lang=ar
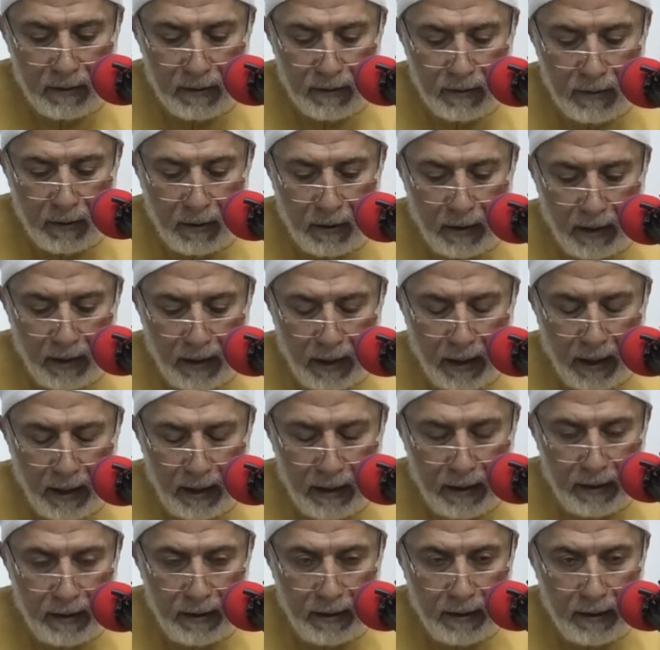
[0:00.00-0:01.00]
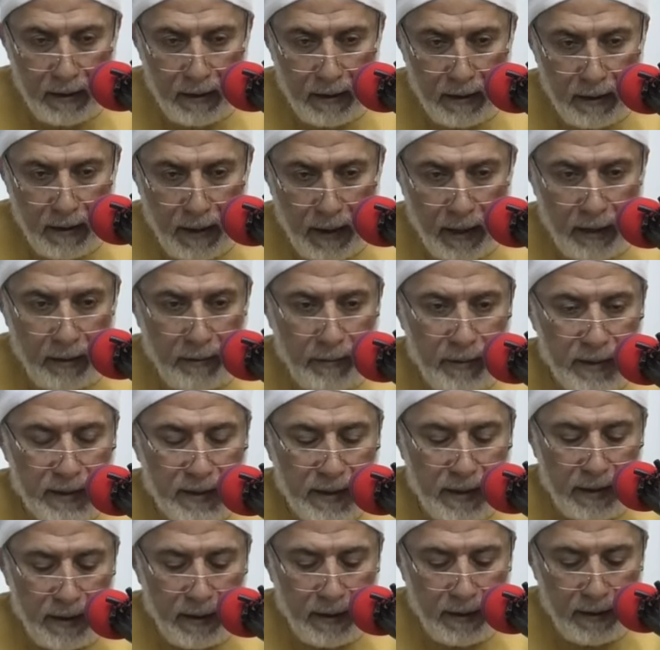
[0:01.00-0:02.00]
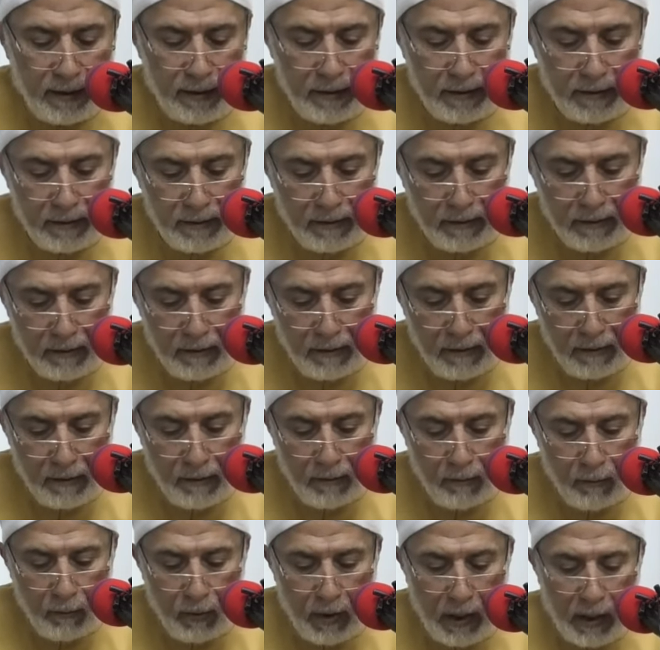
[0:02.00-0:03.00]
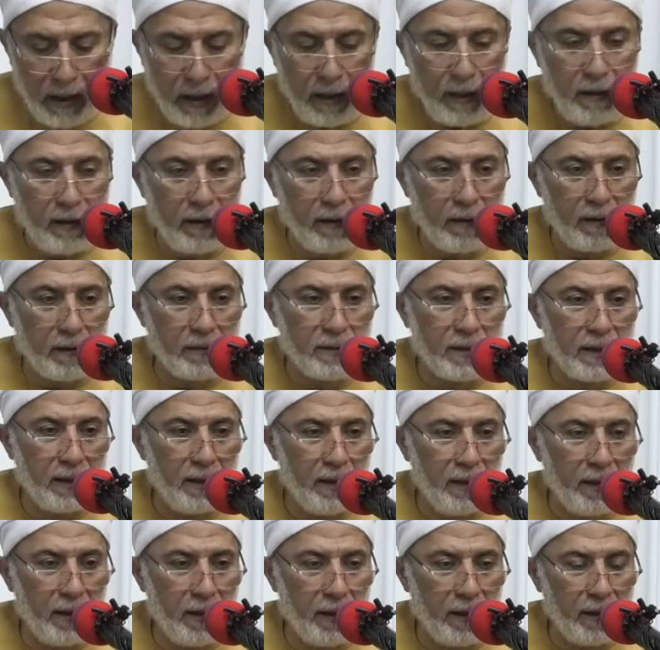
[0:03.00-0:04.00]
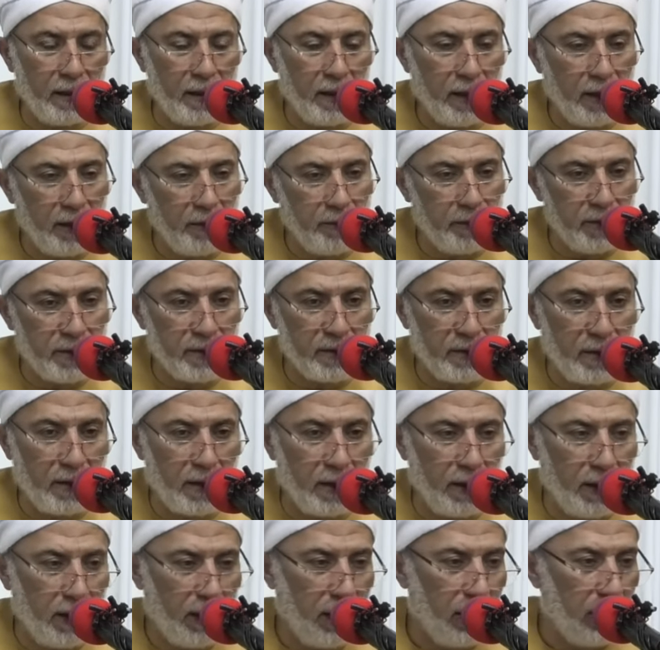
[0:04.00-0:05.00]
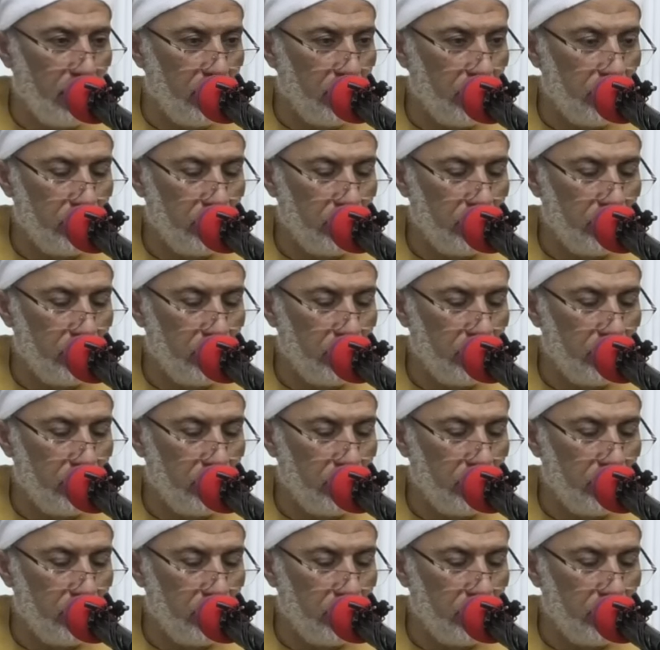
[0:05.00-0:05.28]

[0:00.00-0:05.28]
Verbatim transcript: صالحا أي بسيء وآخر سيئا أي بصالح